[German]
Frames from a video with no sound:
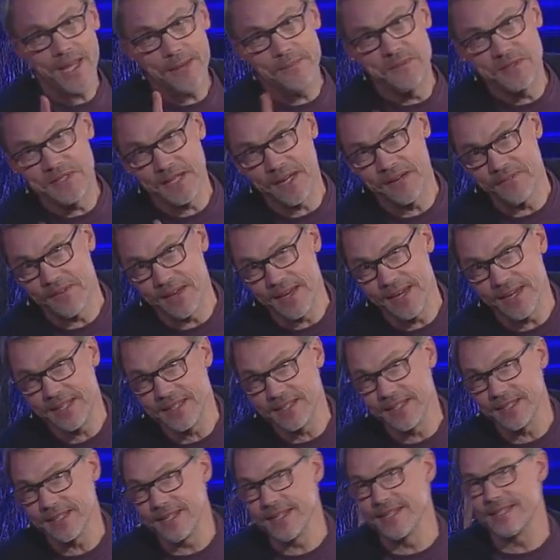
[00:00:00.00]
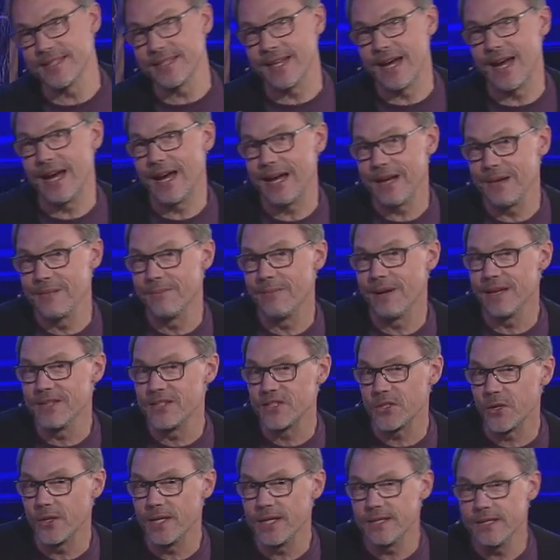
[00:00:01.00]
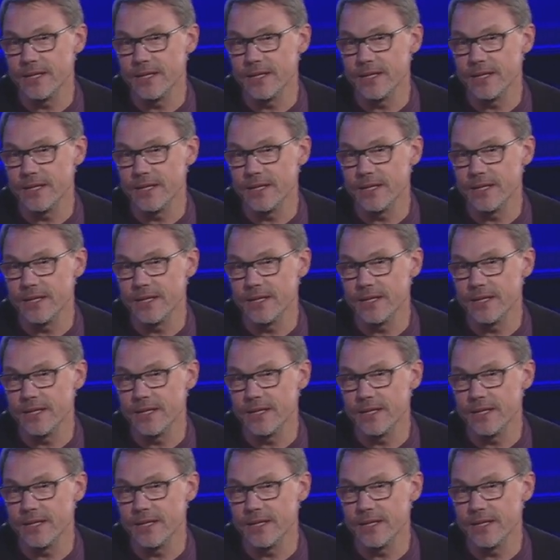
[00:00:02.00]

gibt es ja welche, die sagen, man solle